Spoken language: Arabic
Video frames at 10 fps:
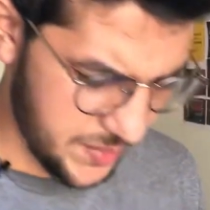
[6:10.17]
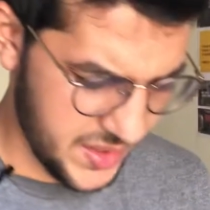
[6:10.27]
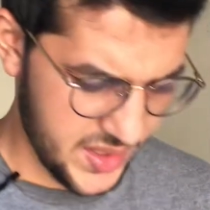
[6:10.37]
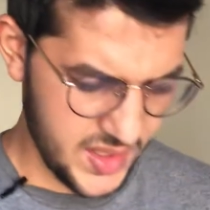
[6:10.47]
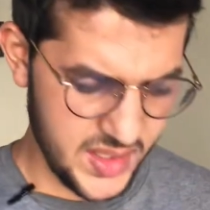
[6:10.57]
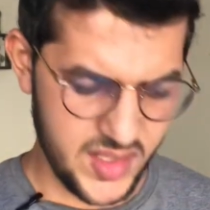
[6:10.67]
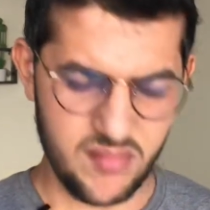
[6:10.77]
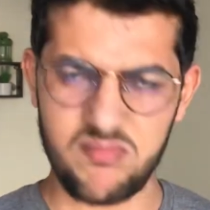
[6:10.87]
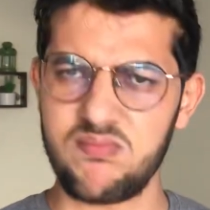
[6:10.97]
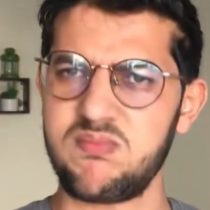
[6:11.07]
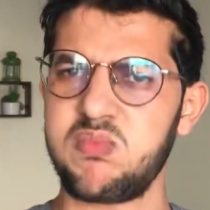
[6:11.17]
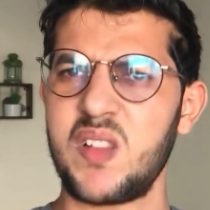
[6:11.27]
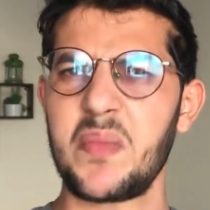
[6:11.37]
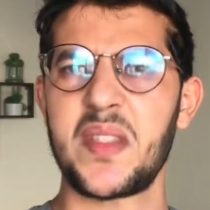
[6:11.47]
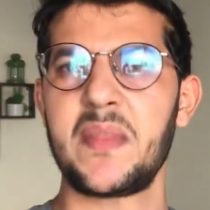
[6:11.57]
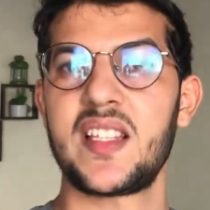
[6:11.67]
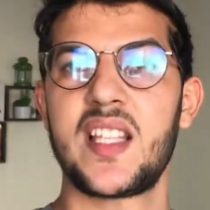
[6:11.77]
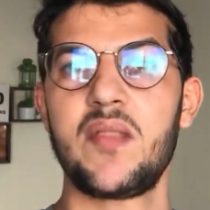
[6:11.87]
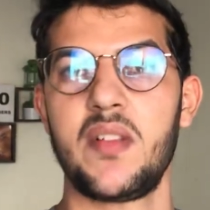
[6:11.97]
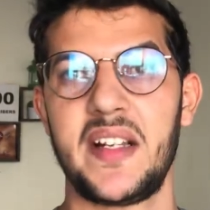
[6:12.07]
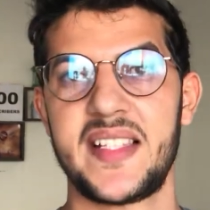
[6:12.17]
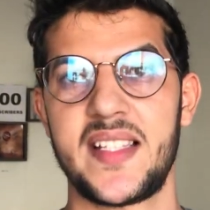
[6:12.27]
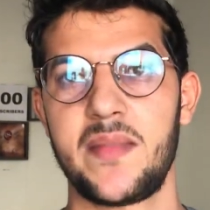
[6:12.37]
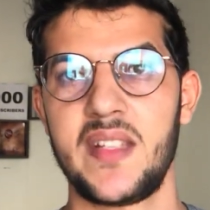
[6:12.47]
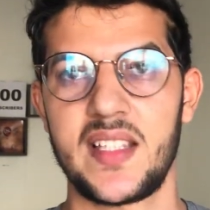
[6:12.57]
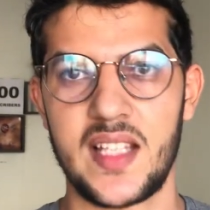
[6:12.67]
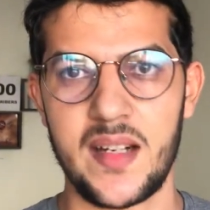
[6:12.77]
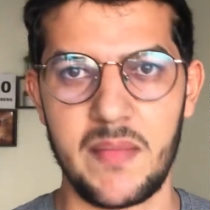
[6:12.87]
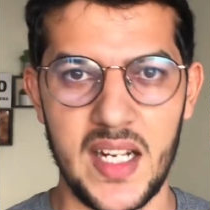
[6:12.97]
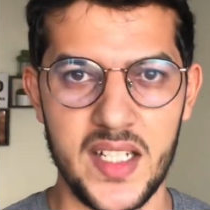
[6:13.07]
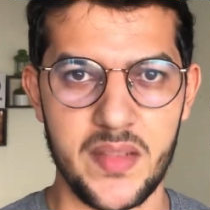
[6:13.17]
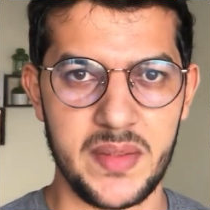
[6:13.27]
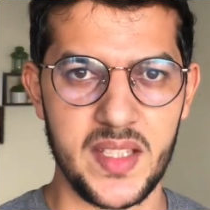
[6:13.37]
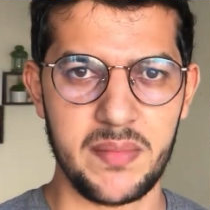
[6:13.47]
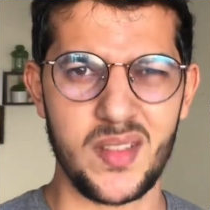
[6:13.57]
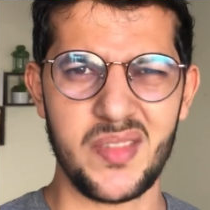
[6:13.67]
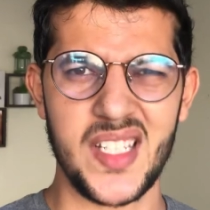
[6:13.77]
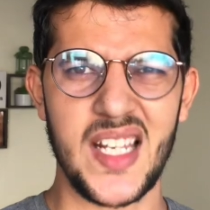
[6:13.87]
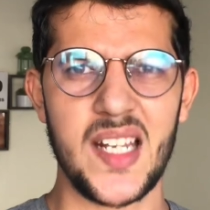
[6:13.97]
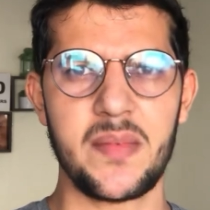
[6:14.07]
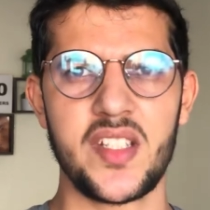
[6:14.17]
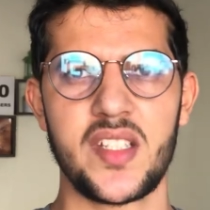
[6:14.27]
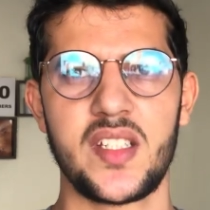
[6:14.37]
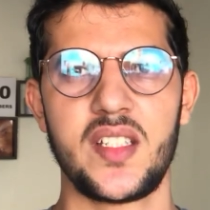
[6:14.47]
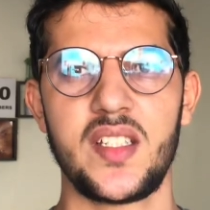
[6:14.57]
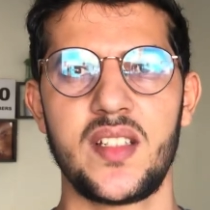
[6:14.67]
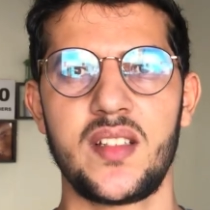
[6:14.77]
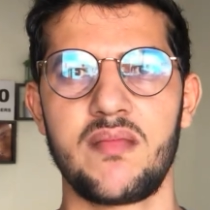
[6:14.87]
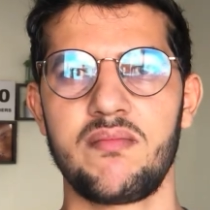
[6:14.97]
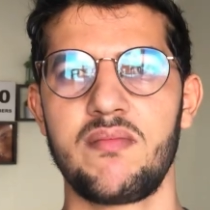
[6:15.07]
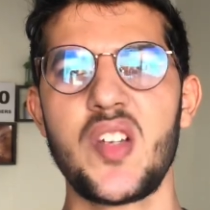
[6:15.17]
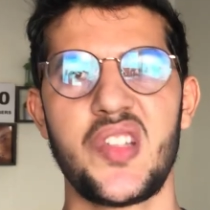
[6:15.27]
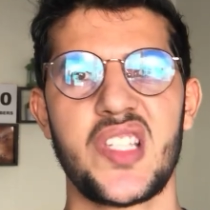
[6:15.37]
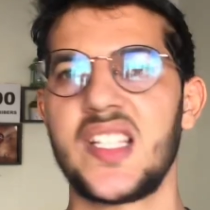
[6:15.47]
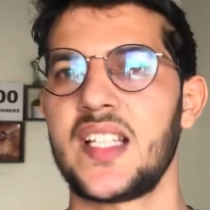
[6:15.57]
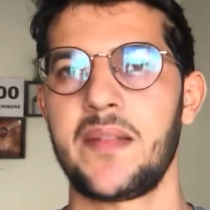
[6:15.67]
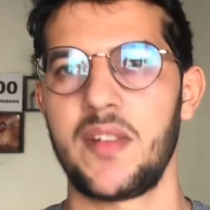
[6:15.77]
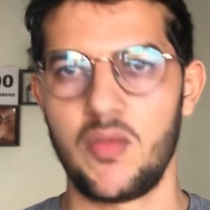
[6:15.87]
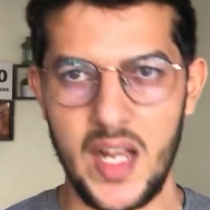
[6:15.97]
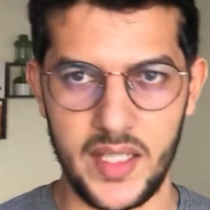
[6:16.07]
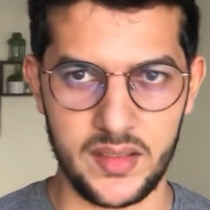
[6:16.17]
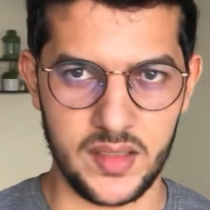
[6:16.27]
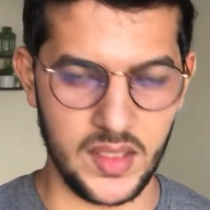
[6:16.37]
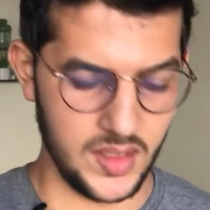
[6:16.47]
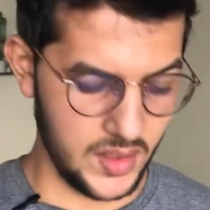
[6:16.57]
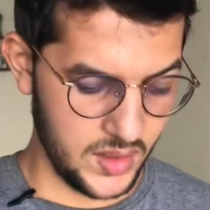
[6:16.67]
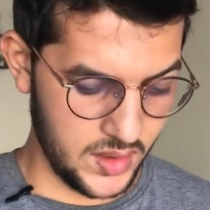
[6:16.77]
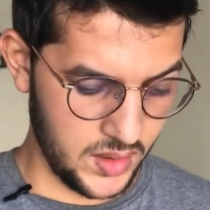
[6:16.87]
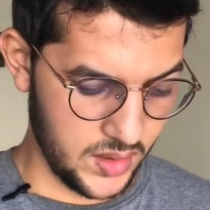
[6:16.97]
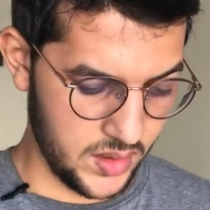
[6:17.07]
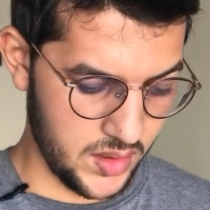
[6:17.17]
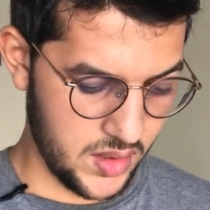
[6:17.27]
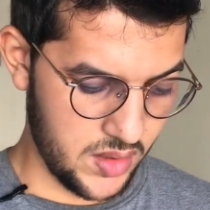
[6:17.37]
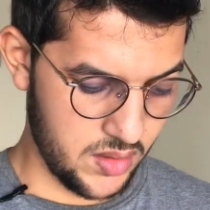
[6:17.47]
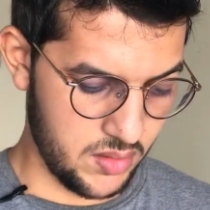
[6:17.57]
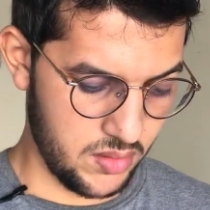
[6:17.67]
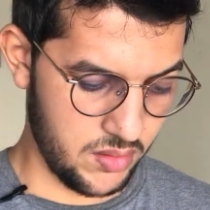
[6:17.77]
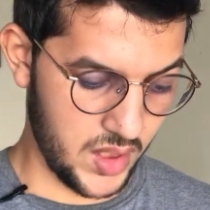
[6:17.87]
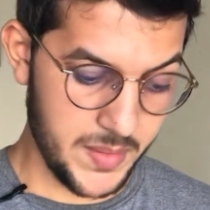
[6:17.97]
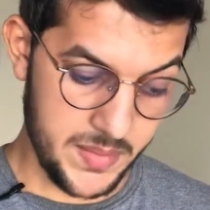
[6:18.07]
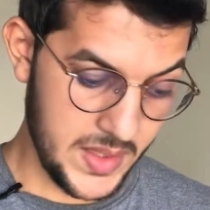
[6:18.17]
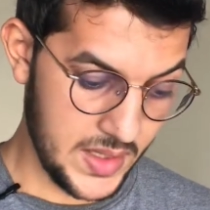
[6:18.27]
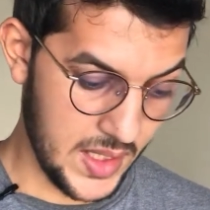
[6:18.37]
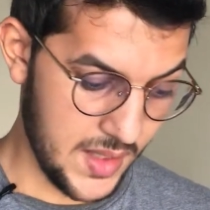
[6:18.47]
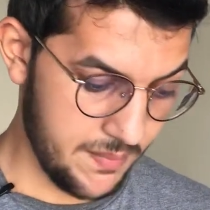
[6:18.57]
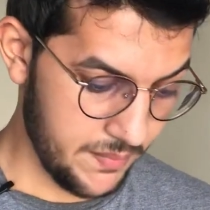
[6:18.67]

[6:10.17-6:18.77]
بشي 500 درهم مع 600 درهم ما عقلتش بالضبط دونك تقريبا شي 120 درهم الواحد أه 500 درهم